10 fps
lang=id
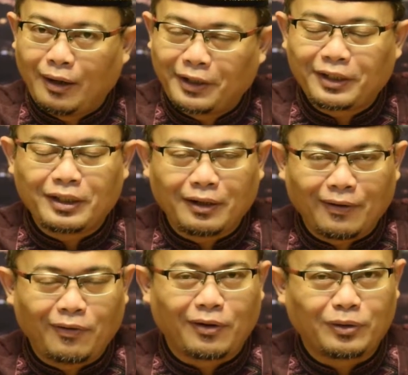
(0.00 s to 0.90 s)
akhirnya
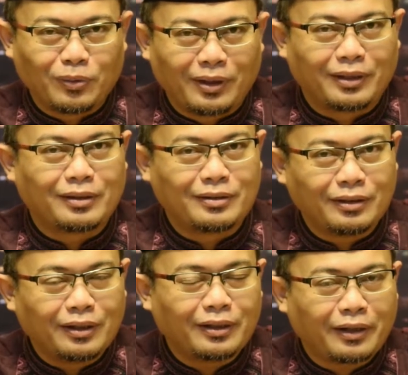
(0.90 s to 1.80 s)
adalah orang tua kita
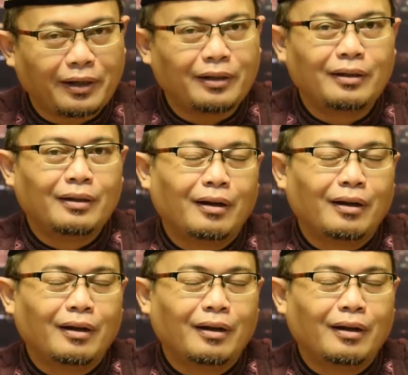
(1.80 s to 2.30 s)
sendiri kayak